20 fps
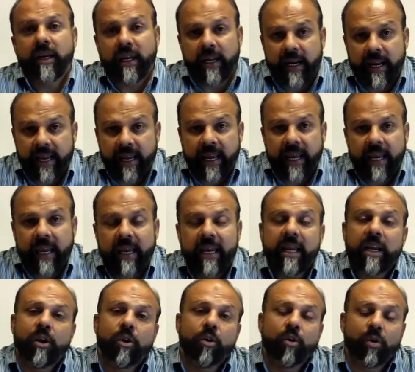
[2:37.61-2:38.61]
करके
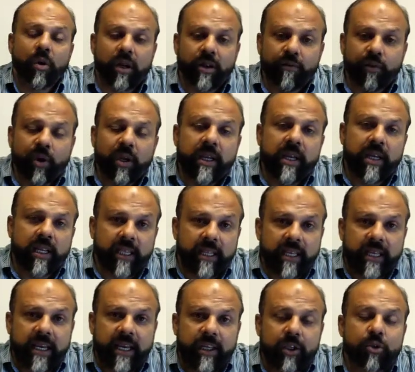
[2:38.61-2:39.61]
इन लोगों ने वही कर
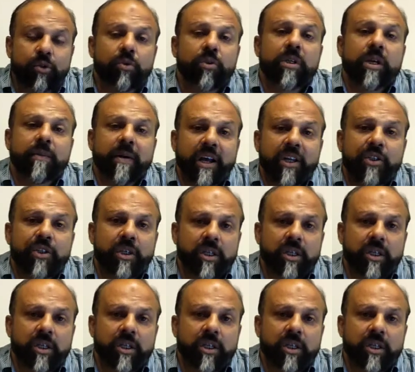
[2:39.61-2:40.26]
दी है जो शहबाज